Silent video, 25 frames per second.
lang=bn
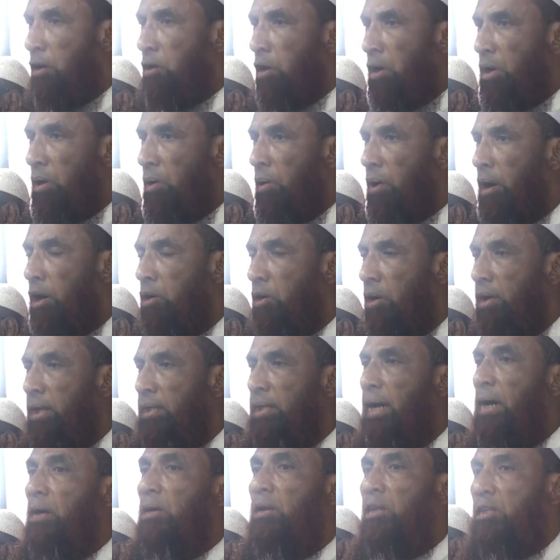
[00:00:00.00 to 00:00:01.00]
হ্যাঁ করে ও
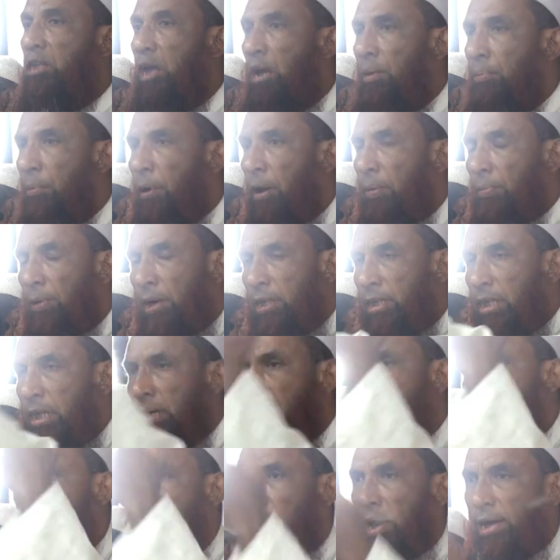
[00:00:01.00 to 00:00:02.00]
করে তা করে তাহলে পরবার
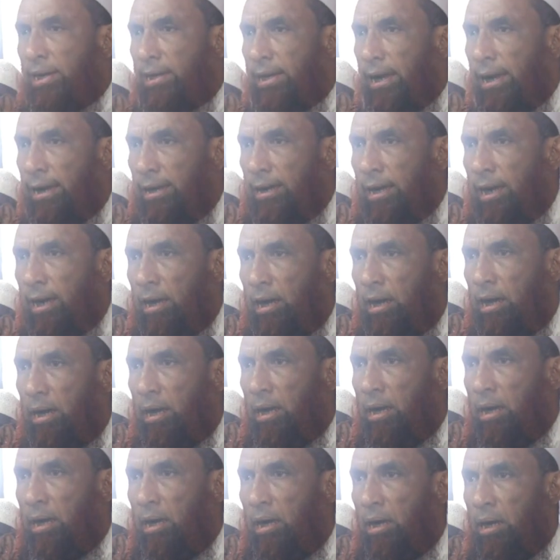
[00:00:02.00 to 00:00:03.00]
তিনবার হয় কি
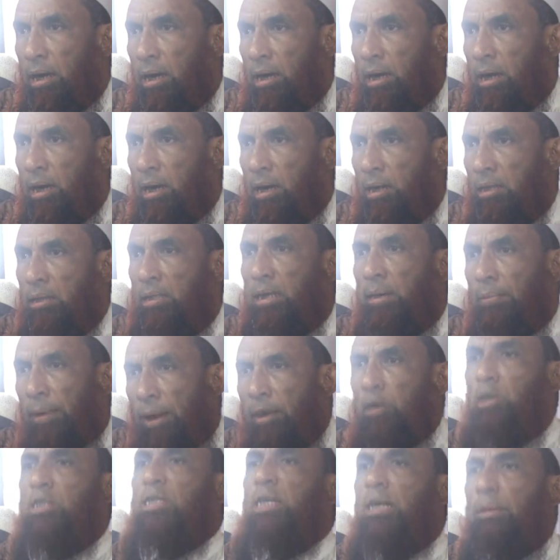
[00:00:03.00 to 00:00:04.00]

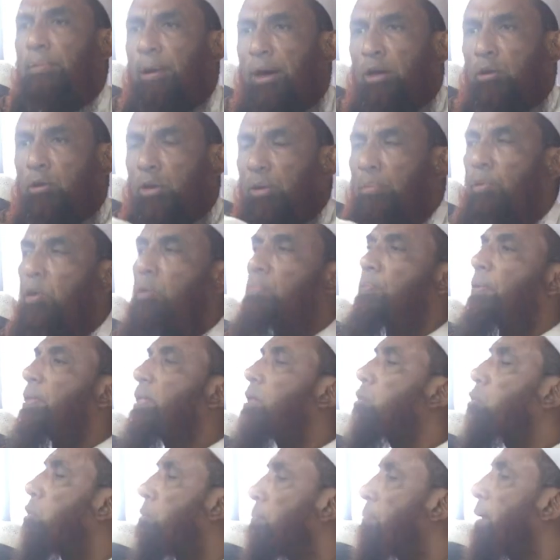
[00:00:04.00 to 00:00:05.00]
যেবার হয়েছে এবারও কি
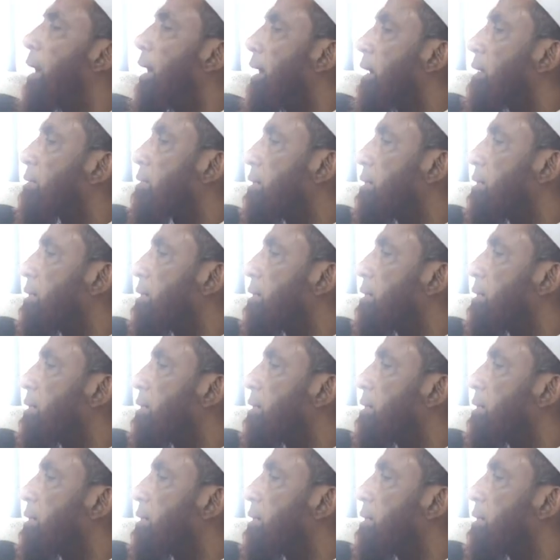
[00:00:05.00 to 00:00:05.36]
ভোটপাতি কম পাওয়া